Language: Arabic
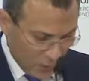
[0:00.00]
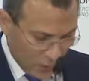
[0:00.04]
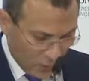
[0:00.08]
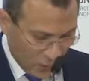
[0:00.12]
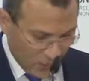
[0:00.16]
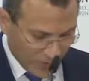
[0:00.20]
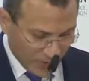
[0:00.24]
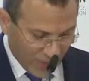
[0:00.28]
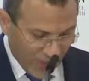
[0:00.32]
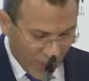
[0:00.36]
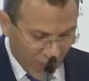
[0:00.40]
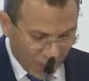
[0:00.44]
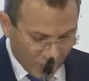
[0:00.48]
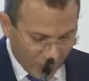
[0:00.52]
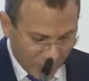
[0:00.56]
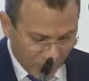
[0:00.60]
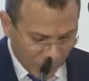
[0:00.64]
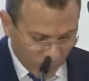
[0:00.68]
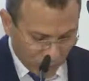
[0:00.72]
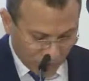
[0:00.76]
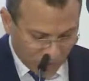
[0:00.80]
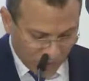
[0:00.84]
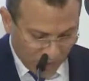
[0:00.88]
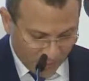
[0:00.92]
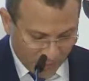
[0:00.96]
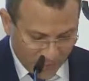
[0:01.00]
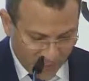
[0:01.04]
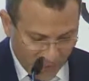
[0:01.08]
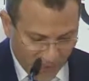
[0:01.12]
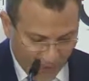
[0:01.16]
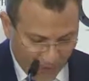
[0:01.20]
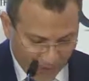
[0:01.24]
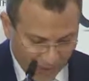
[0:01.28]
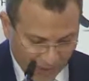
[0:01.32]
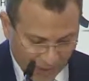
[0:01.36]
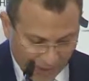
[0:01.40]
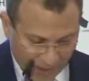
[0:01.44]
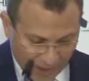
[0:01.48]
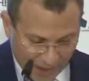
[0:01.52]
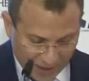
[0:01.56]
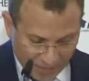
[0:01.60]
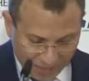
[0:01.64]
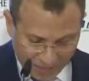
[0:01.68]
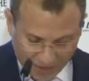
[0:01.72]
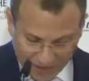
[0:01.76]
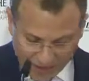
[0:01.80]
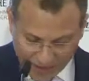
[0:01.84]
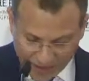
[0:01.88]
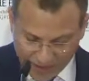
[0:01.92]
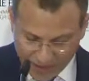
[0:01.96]
ونعمل جميعا على
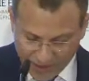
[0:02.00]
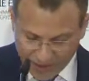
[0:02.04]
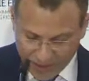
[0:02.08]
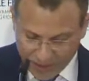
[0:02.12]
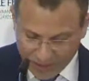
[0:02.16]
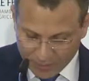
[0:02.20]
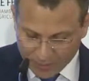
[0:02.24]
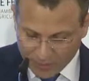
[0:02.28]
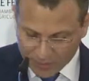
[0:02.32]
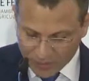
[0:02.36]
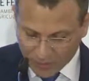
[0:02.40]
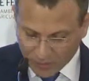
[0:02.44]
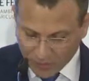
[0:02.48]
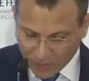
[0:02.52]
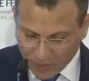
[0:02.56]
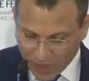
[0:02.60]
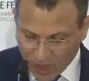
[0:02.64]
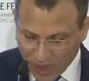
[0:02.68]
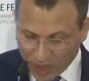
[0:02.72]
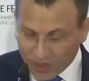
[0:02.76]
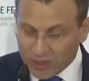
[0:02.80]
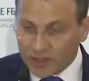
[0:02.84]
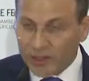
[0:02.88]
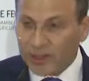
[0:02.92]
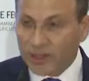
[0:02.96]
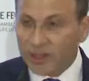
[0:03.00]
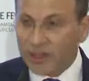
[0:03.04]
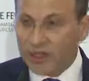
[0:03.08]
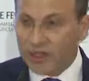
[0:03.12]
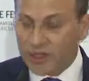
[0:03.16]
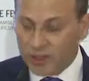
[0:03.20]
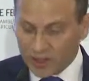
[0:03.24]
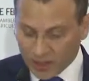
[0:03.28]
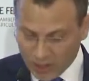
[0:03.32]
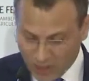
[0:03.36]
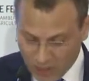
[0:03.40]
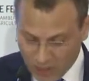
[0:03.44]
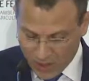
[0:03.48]
فكه من عقاله